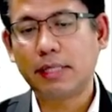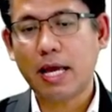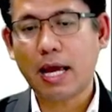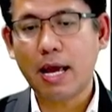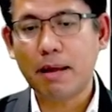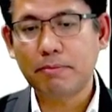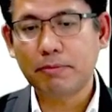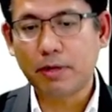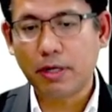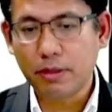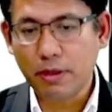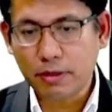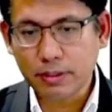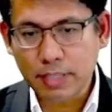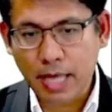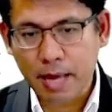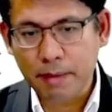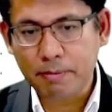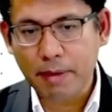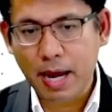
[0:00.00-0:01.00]
นะครับก็ต้อง
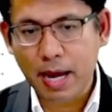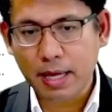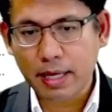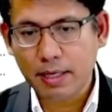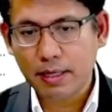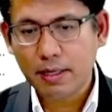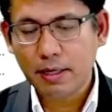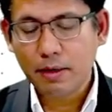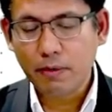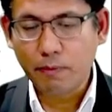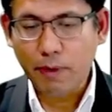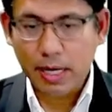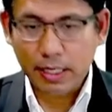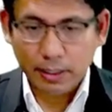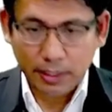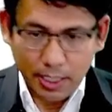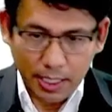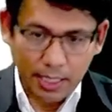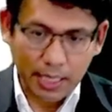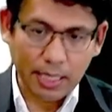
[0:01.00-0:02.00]
ใส่ไปวัน
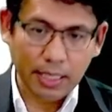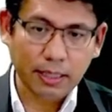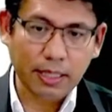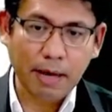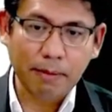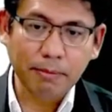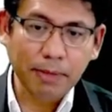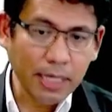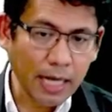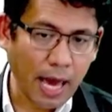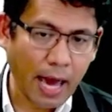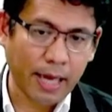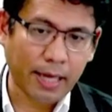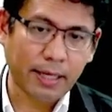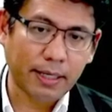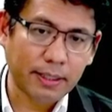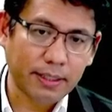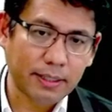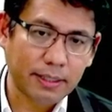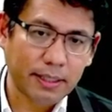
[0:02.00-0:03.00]
ที่ทำเมื่อไหร่
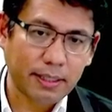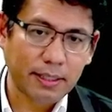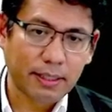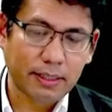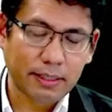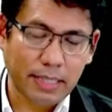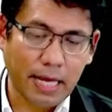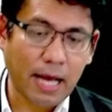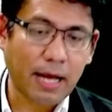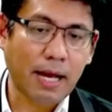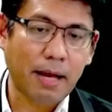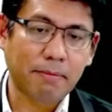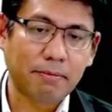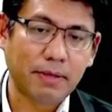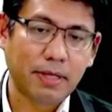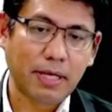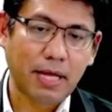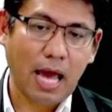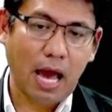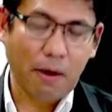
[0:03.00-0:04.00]
นะครับ
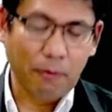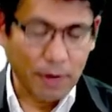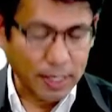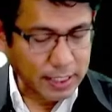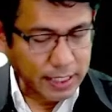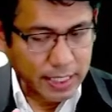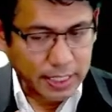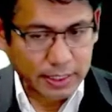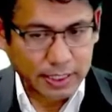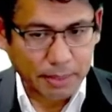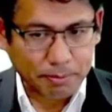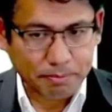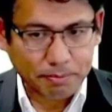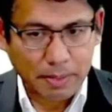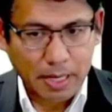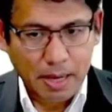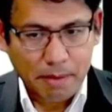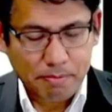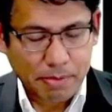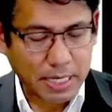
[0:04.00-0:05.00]
วันที่จะ
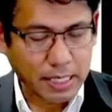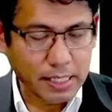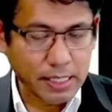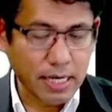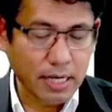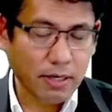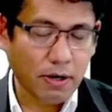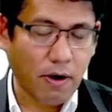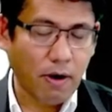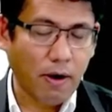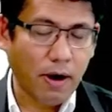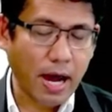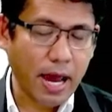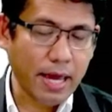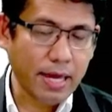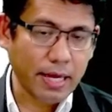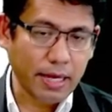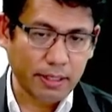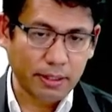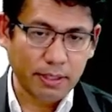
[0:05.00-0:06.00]
เป็นเรื่องของ
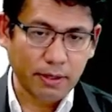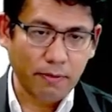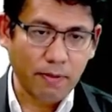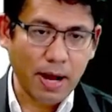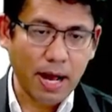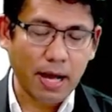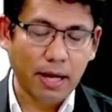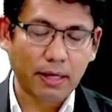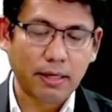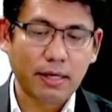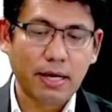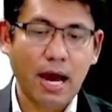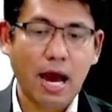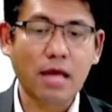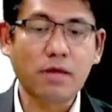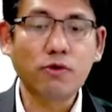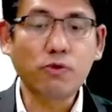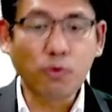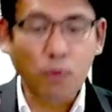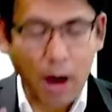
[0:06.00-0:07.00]
ให้เห็นถึงว่า
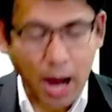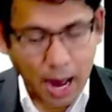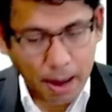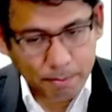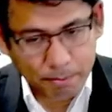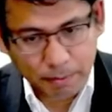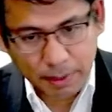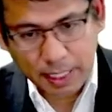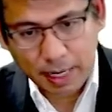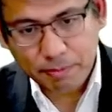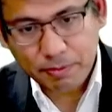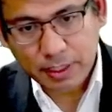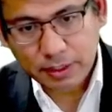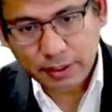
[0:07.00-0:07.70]
อายุความมันนับ